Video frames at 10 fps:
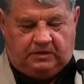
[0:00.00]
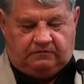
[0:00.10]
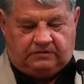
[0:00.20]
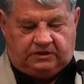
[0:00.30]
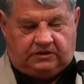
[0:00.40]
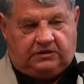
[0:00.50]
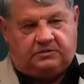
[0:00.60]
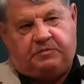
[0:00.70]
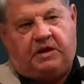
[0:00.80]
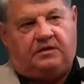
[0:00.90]
Вы знаете,
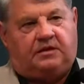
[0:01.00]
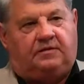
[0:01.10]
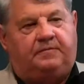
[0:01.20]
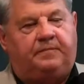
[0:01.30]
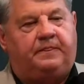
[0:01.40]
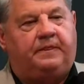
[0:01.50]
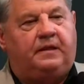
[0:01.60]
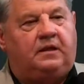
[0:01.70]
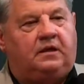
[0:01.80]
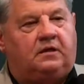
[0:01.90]
избрание
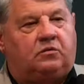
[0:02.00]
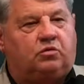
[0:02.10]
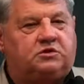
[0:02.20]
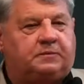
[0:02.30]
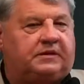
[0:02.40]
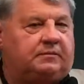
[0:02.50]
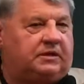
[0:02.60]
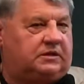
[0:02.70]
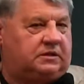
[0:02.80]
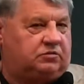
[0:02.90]
Господом –
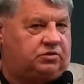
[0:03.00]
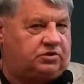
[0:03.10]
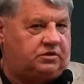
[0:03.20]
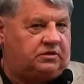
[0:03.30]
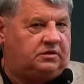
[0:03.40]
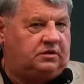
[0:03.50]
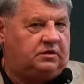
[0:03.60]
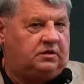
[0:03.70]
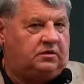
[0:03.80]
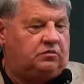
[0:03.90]
это очень
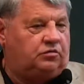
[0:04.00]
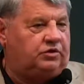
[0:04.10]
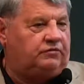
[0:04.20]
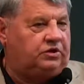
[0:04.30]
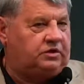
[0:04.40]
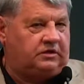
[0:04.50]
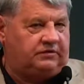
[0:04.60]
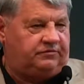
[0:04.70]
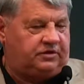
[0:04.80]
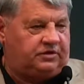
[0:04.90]
удивительная
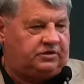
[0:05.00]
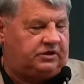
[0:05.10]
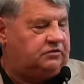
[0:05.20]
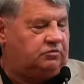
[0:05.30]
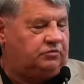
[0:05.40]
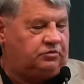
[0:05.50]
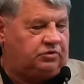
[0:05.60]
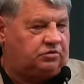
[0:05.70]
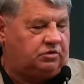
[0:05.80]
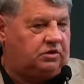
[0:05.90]
вещь. Я думаю,
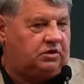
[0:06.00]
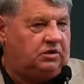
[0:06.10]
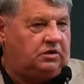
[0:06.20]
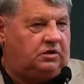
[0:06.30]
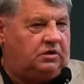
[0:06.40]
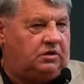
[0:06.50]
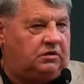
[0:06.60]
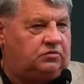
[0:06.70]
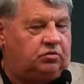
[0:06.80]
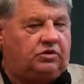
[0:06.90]
что э,
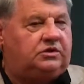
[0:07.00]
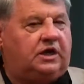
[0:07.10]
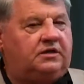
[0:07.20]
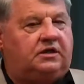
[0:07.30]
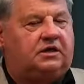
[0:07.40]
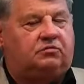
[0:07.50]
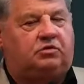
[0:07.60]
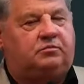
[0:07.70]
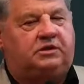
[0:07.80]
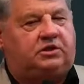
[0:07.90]
той тайне,
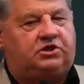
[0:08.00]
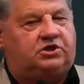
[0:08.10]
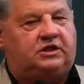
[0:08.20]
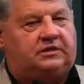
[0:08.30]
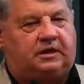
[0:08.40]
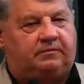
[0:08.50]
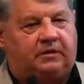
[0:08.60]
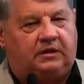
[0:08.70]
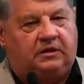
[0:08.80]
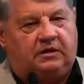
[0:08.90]
которая была решена там
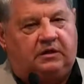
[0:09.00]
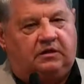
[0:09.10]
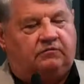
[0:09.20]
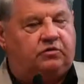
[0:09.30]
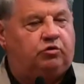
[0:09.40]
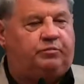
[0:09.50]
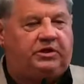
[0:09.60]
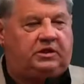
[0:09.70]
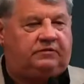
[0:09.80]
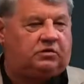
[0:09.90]
в
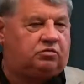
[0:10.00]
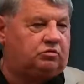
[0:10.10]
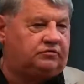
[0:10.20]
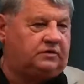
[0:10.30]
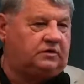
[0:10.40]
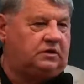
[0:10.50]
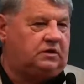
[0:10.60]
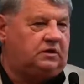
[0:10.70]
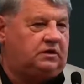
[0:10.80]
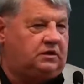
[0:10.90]
глубине веков,
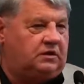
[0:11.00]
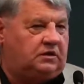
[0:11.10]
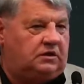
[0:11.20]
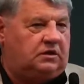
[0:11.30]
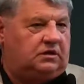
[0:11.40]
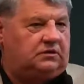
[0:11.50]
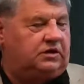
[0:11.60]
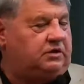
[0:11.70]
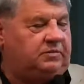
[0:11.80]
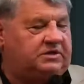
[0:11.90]
э,
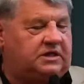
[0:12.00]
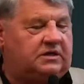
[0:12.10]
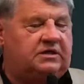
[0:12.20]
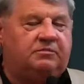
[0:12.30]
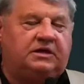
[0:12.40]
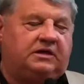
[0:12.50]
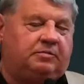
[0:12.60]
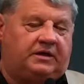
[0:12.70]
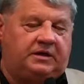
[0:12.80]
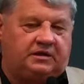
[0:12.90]
на небесах не могли
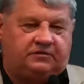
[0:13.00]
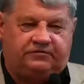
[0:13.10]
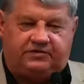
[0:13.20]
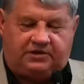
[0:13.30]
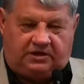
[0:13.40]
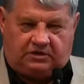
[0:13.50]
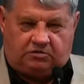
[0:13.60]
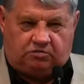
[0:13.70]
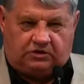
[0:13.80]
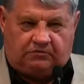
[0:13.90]
понять все,
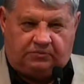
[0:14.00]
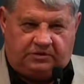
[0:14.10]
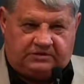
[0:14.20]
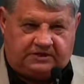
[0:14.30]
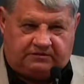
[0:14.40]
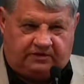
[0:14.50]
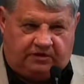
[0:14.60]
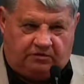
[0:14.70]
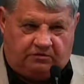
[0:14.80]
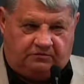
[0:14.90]
кто там был
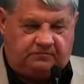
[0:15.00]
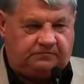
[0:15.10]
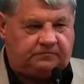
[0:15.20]
сотворен.